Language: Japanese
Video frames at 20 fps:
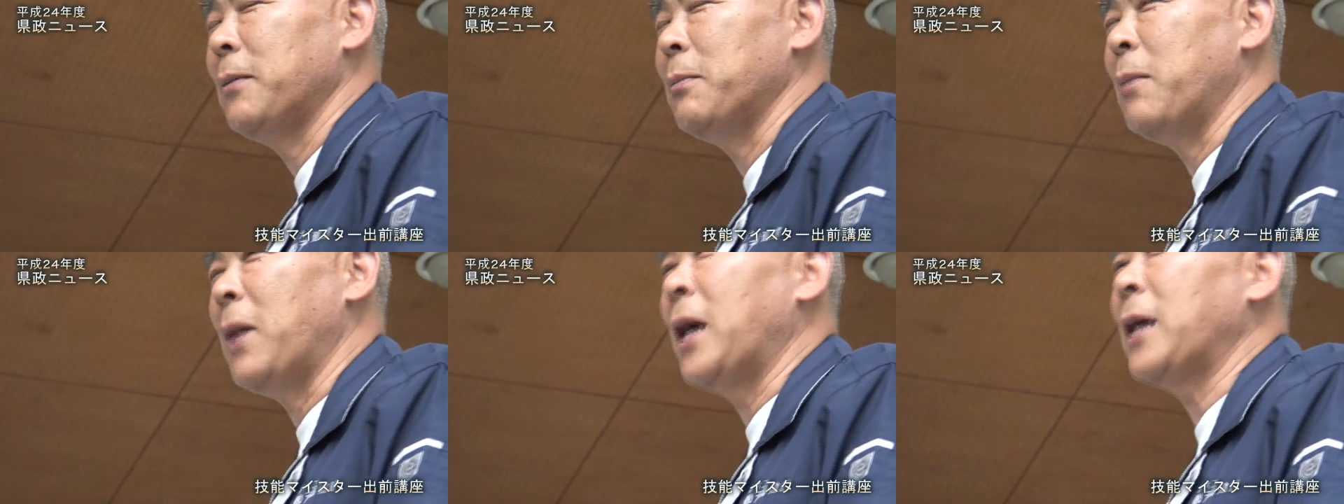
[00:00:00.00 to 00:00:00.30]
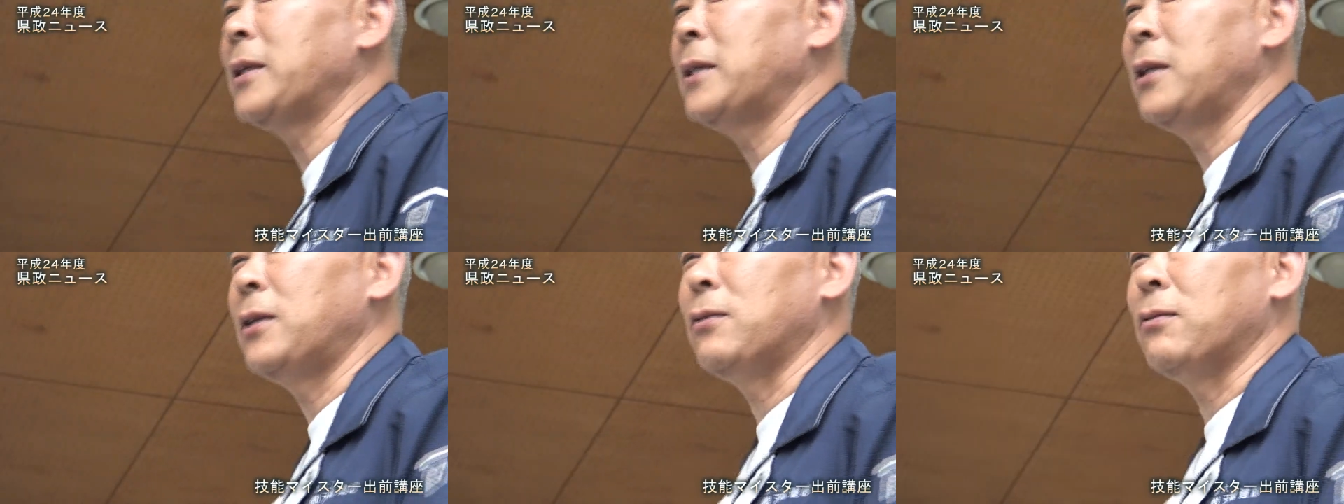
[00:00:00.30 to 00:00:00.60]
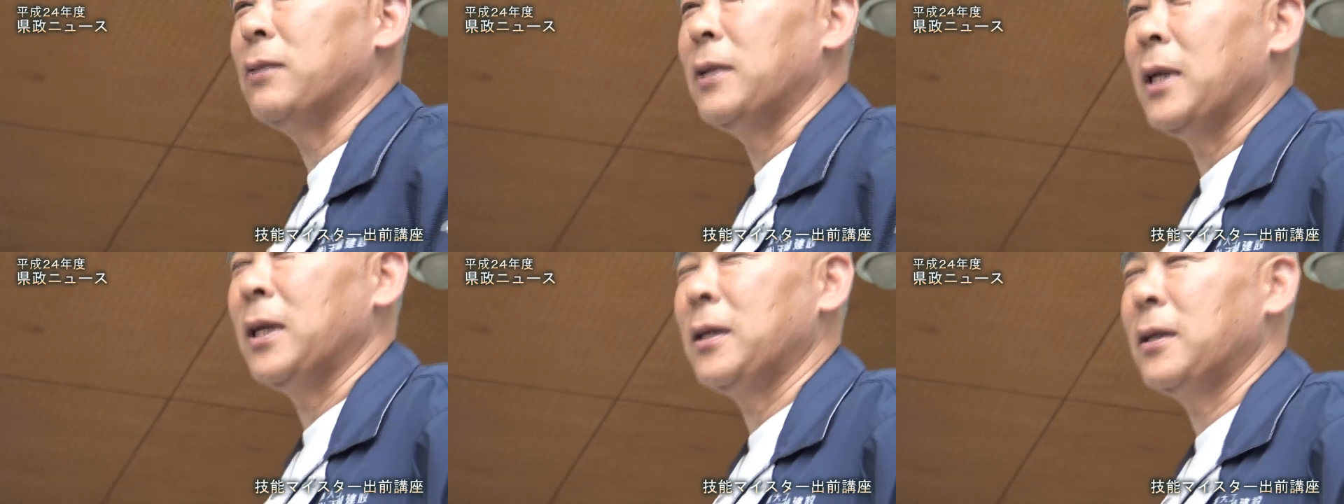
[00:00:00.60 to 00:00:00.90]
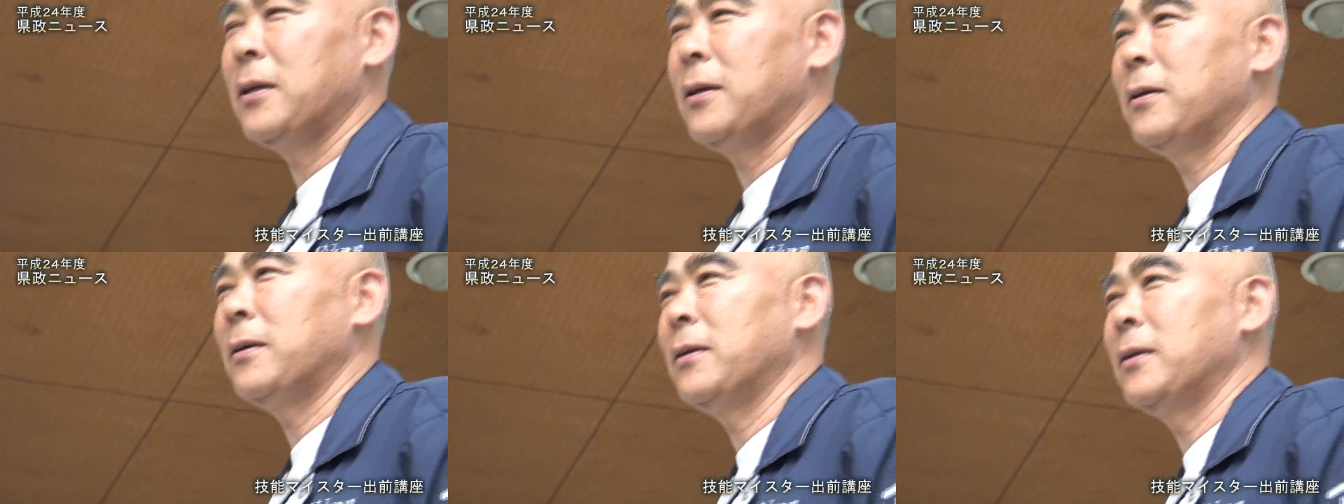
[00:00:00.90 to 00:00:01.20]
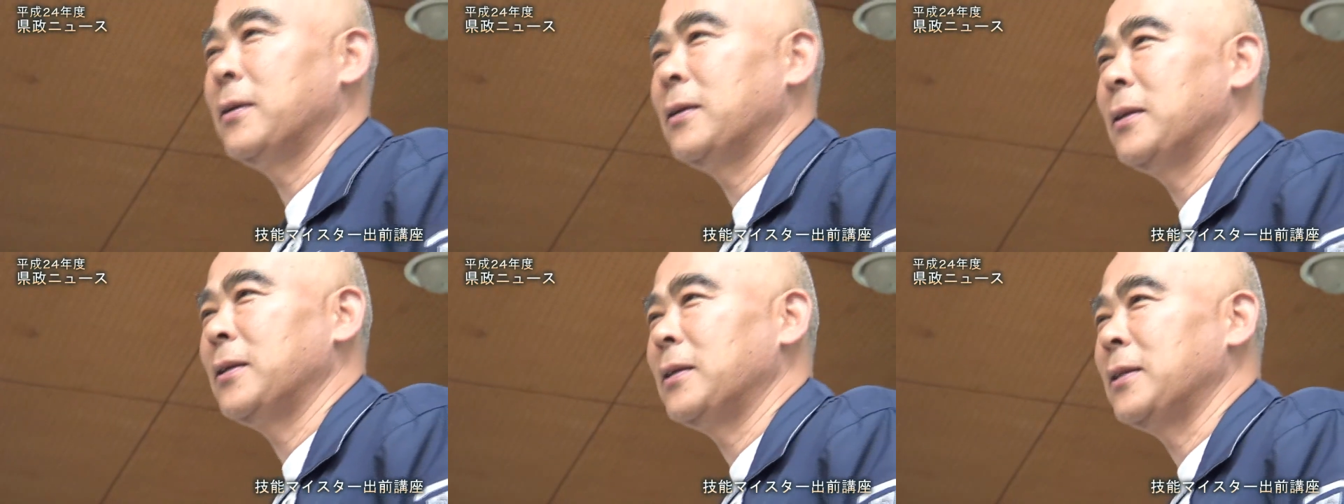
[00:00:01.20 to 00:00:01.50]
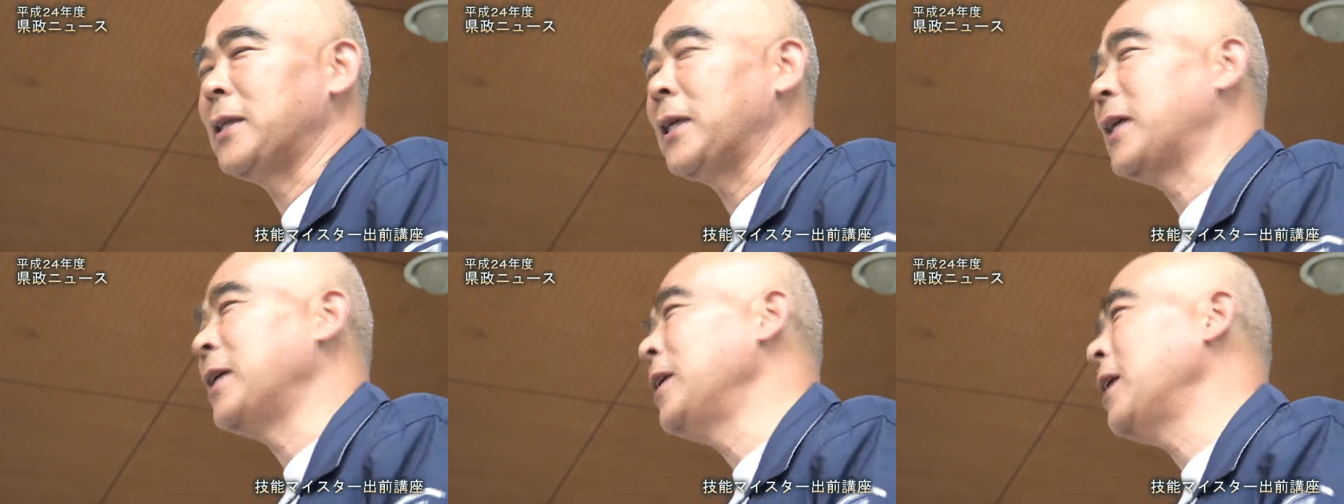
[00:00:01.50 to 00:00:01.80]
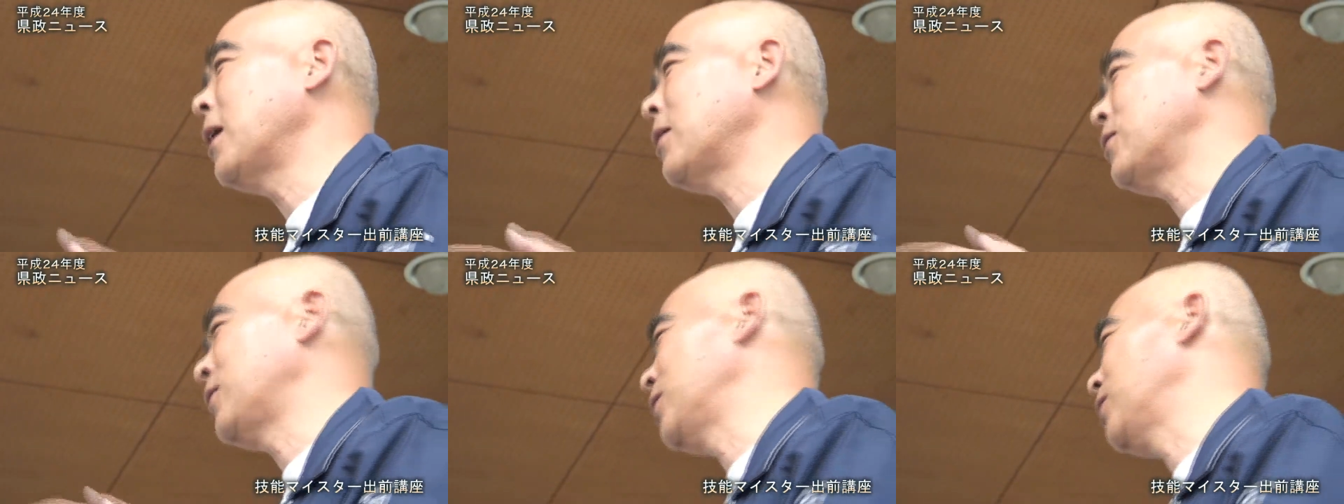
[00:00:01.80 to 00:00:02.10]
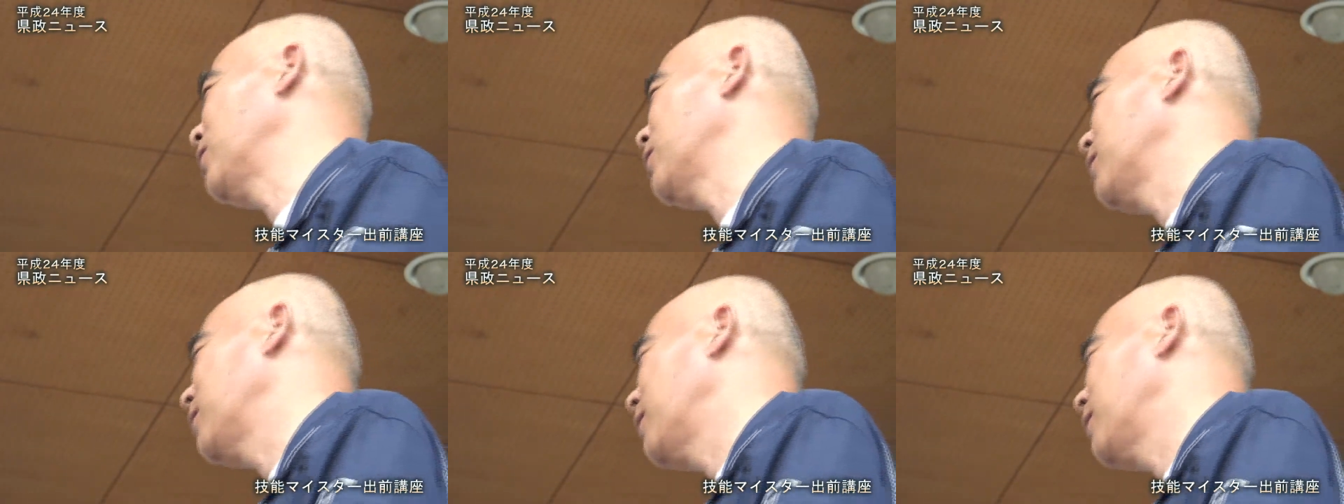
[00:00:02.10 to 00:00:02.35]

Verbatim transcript: 任せてくれた責任ある仕